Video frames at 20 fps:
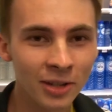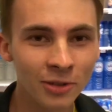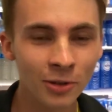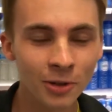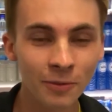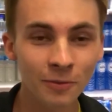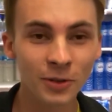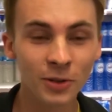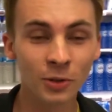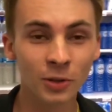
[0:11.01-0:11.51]

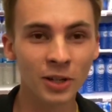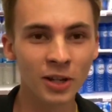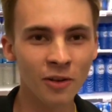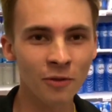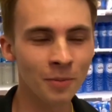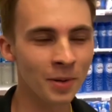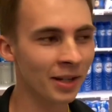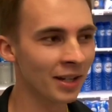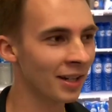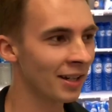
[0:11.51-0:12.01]
neuen Video hier
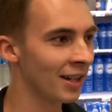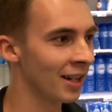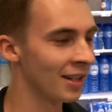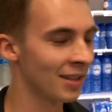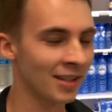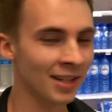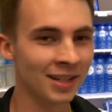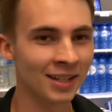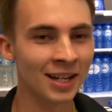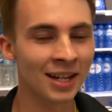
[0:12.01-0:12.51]
auf meinem Kanal.
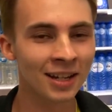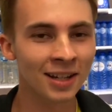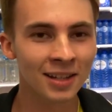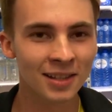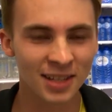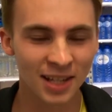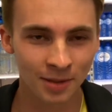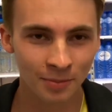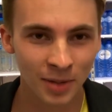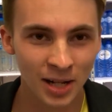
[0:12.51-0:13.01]
Seit langer
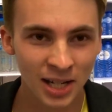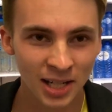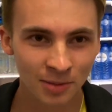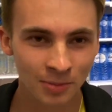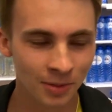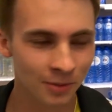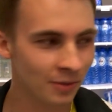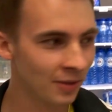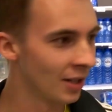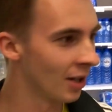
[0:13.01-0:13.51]
Zeit melde ich mich